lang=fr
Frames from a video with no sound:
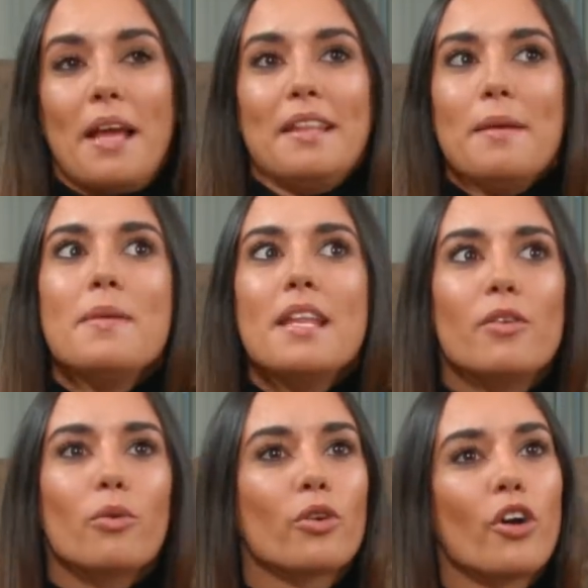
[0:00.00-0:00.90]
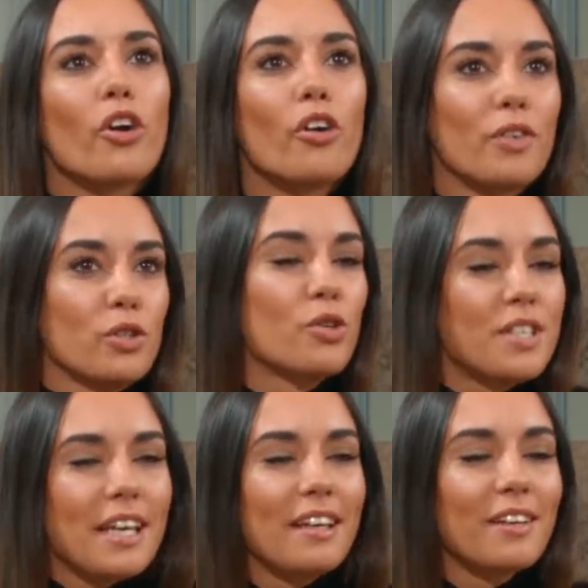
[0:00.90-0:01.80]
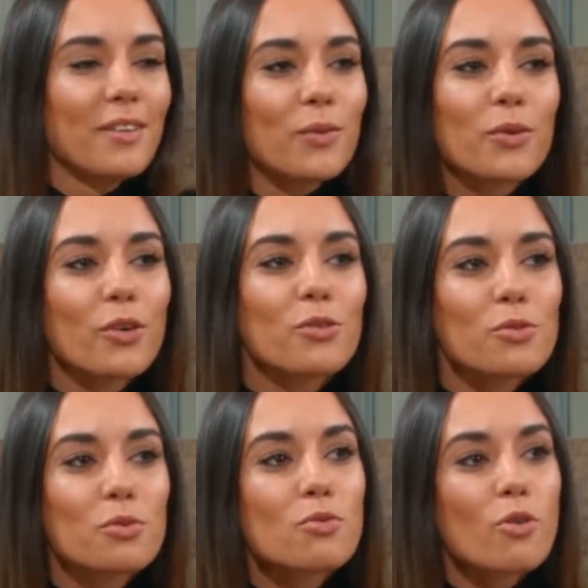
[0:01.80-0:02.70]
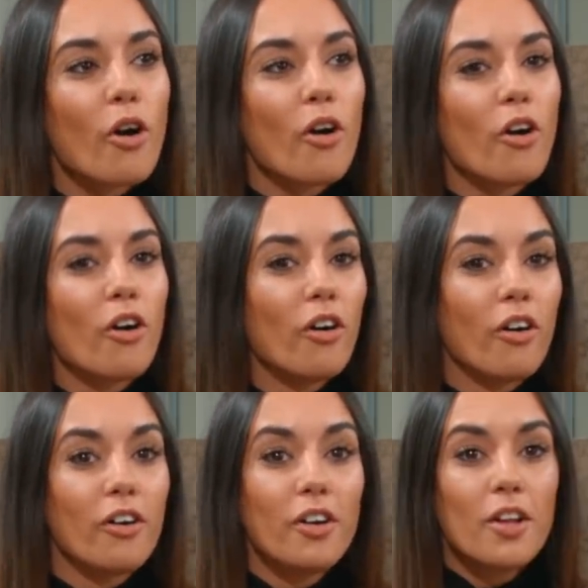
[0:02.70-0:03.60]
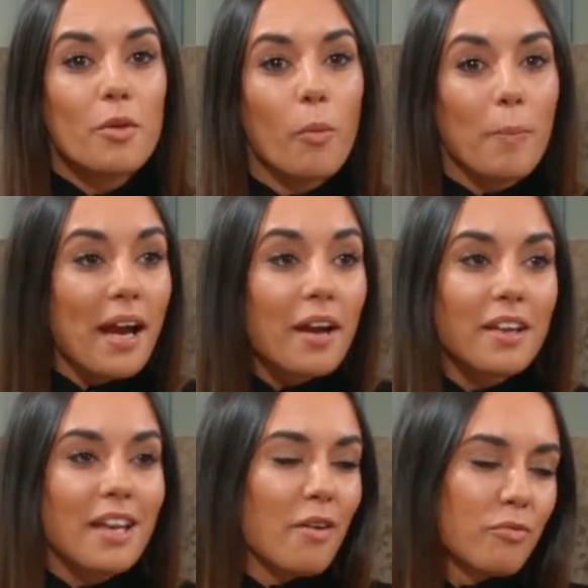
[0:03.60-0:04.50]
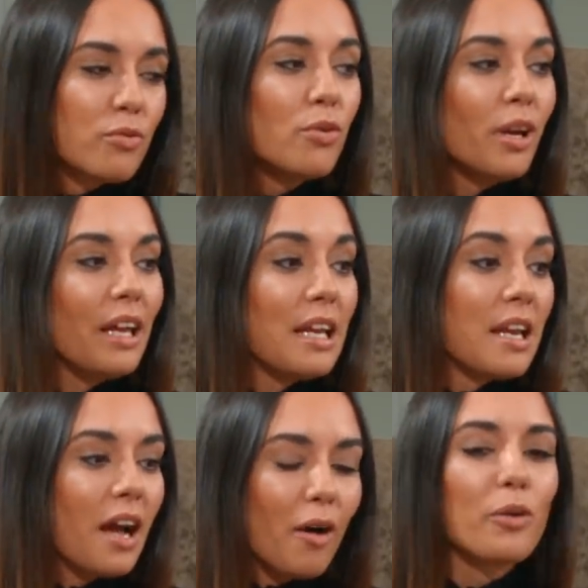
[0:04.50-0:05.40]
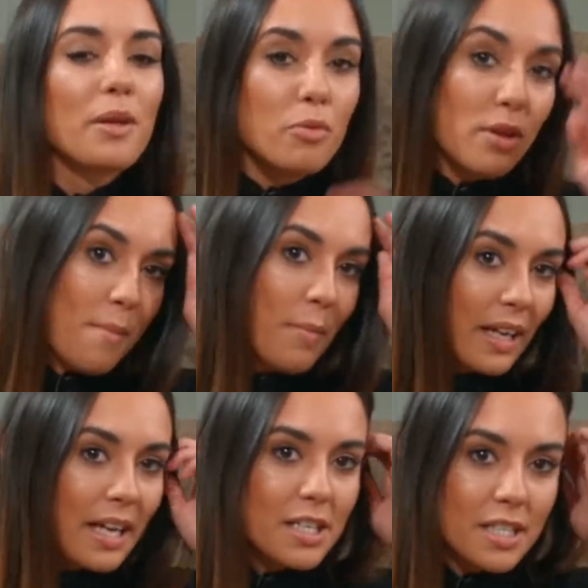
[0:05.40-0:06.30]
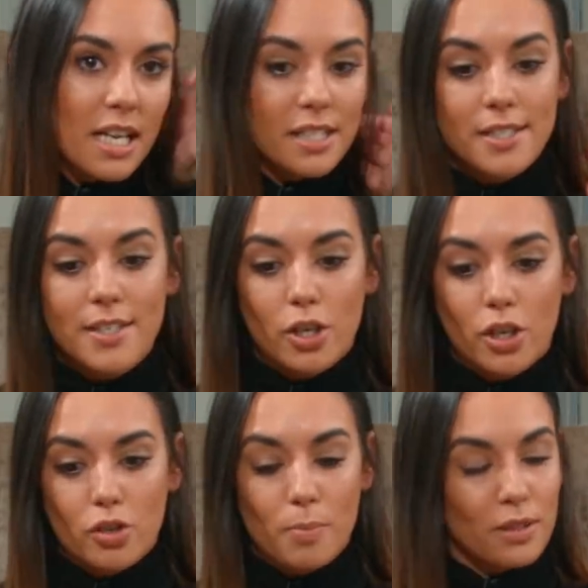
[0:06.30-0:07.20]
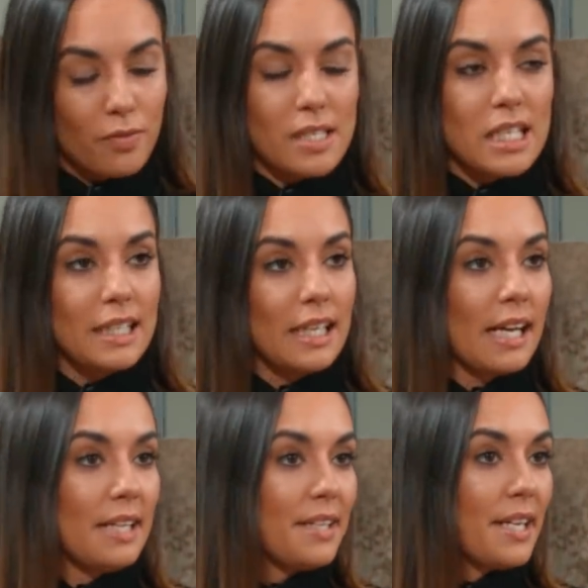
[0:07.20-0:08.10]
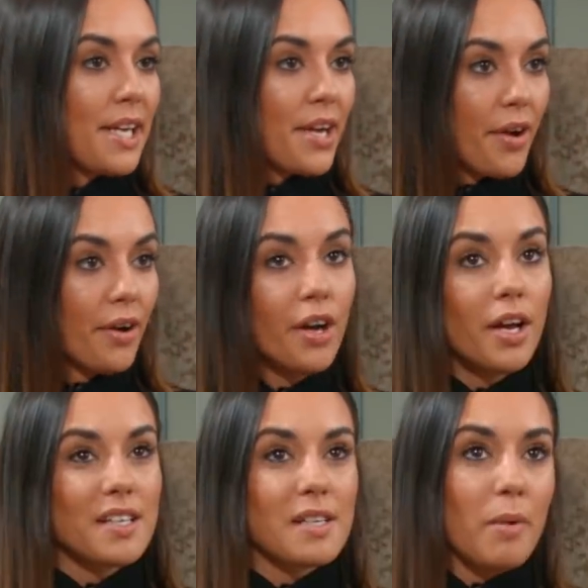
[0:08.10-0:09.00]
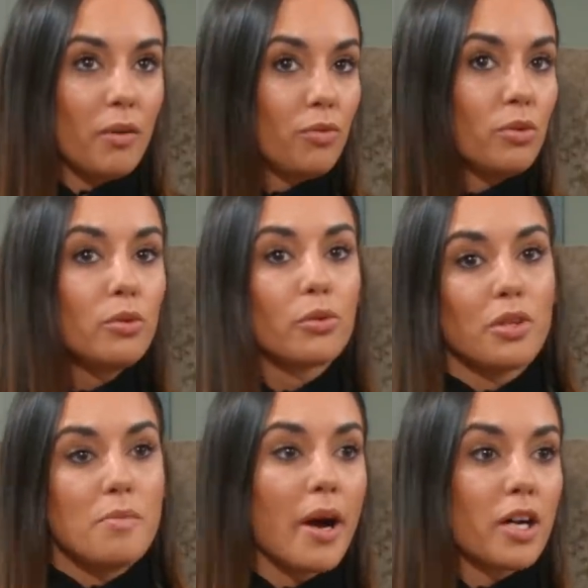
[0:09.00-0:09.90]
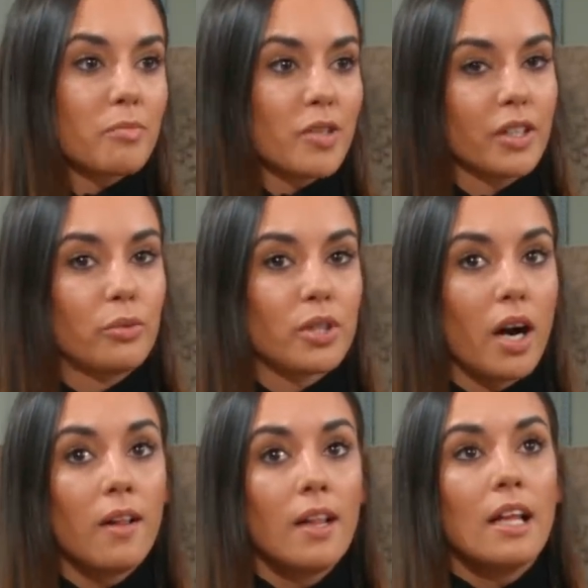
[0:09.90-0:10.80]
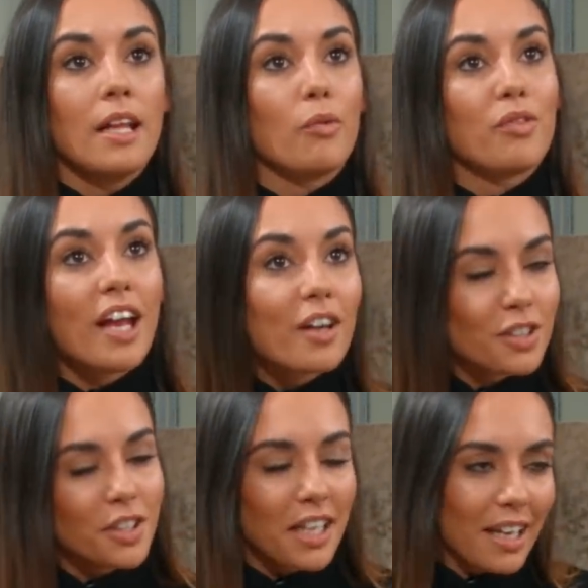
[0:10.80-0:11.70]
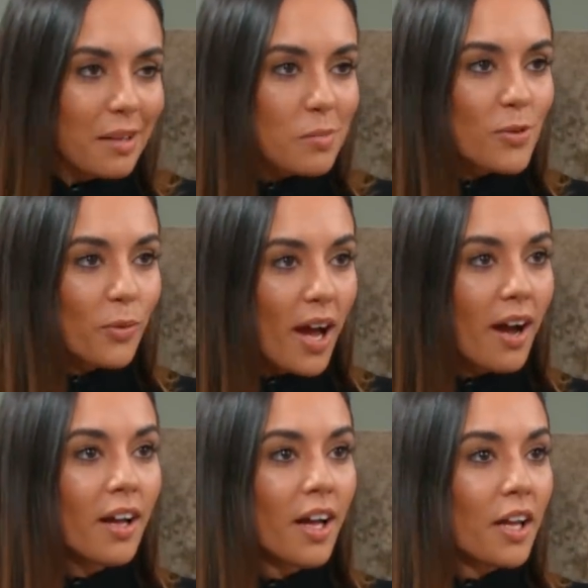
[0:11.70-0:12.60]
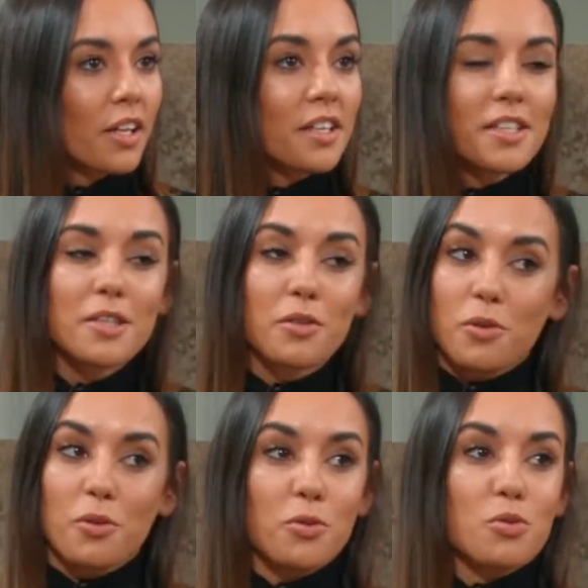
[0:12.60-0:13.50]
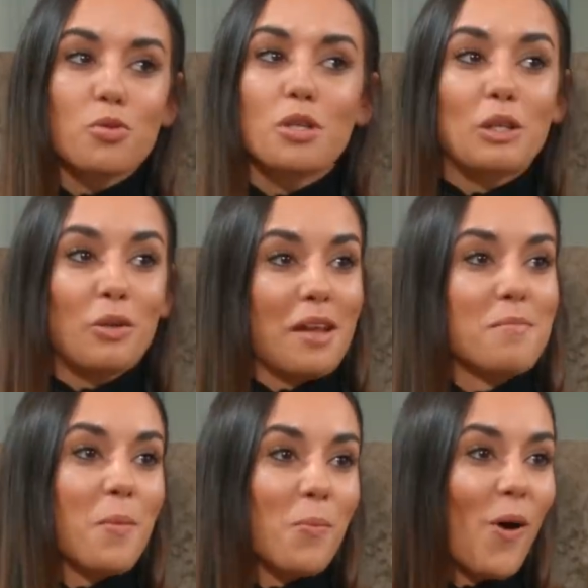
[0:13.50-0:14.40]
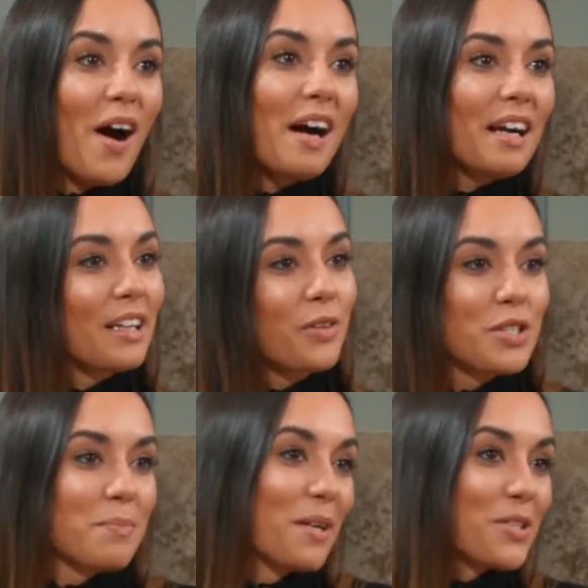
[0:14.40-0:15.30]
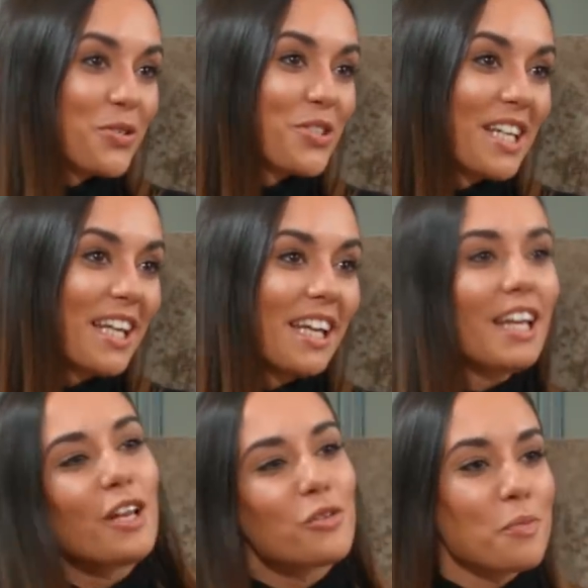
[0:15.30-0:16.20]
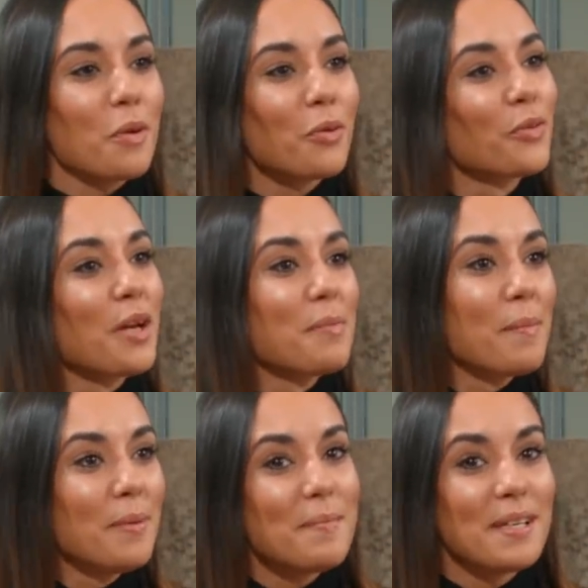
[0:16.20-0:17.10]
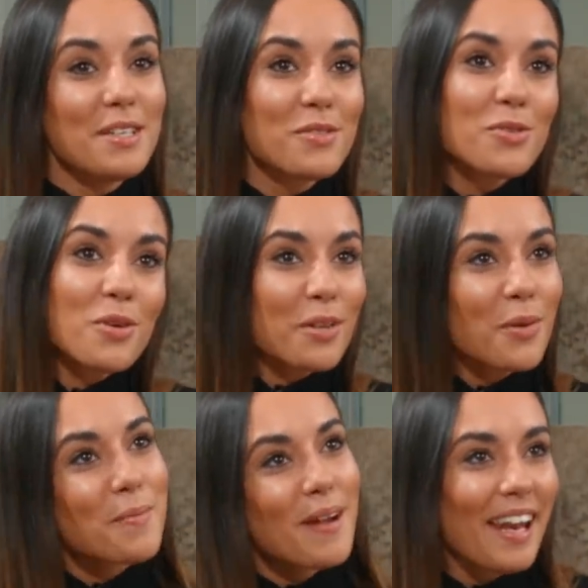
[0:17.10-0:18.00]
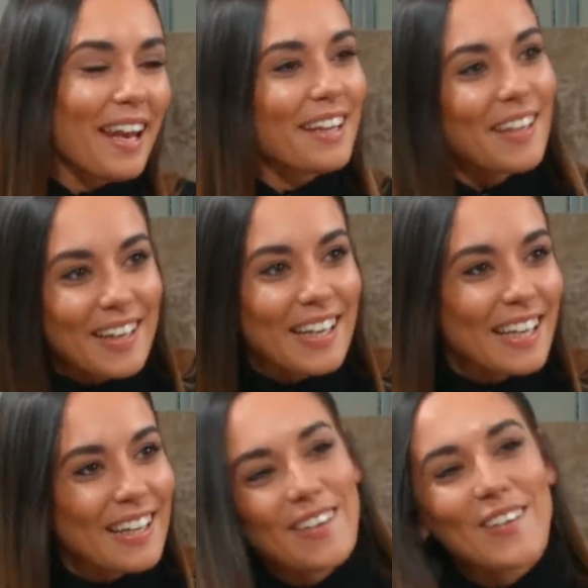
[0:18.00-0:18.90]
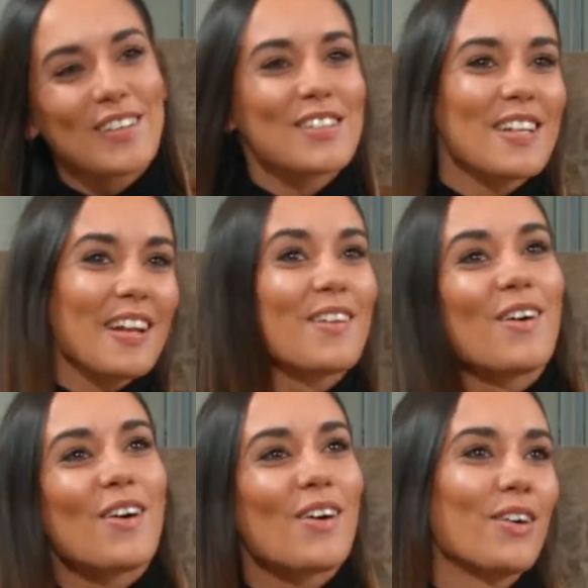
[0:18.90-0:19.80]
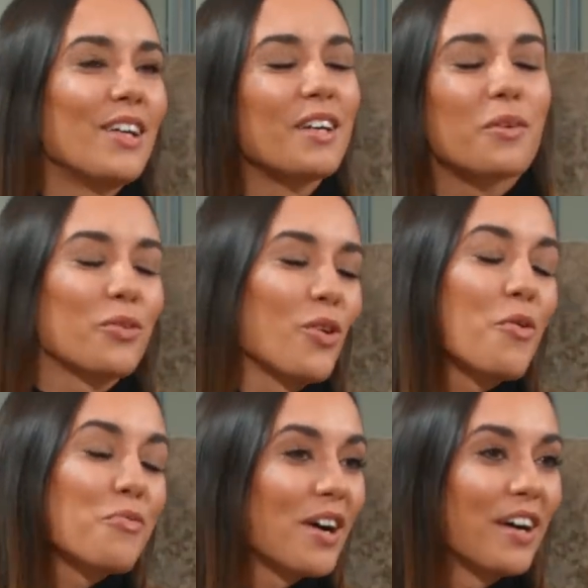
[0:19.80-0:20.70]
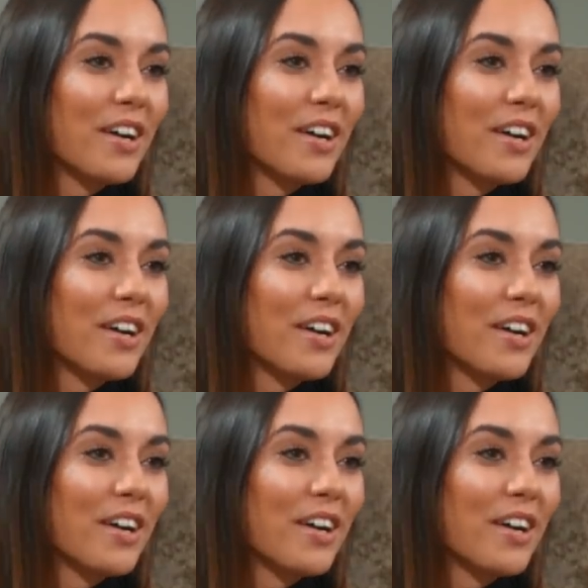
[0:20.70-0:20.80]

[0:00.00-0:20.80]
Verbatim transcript: une débile, donc, enfin, je le sais. Donc, mm. du coup, mon père, il l'a vu, et ah, au début, il a mal réagi, il a dit Je veux pas que tu fasses de la télé-réalité, c'est mal vu, ton image, machin et tout ça. Et au final, quand il regarde l'émission là, il dit que je suis totalement moi et que j'ai pas changé. Et il est super content. Il m'a appelé, il m'a dit Tu es trop belle à la télé, je t'adore. Il est content. Mais de toute